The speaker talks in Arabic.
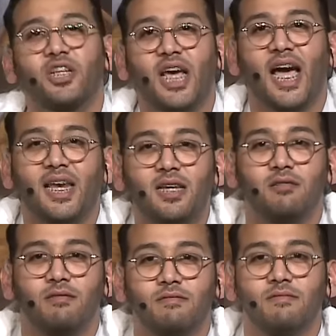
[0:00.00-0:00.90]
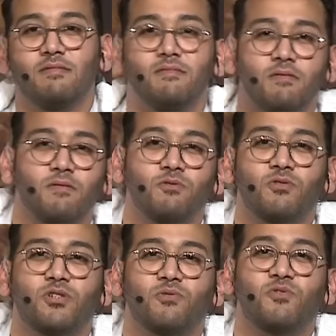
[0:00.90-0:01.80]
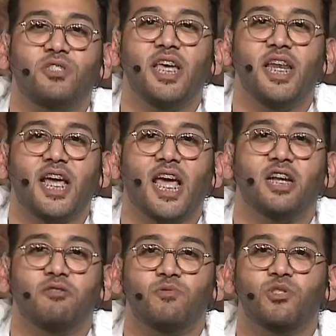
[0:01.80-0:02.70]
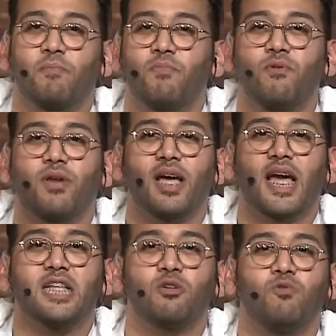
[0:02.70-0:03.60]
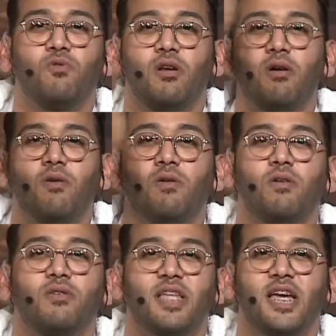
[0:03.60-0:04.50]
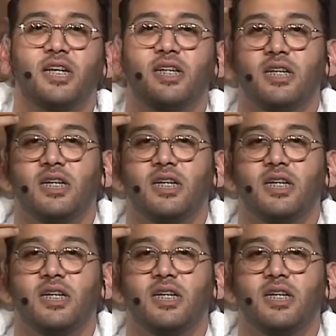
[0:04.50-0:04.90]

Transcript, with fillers: الرجال سينا كان الصبوره قاعد يقول اختين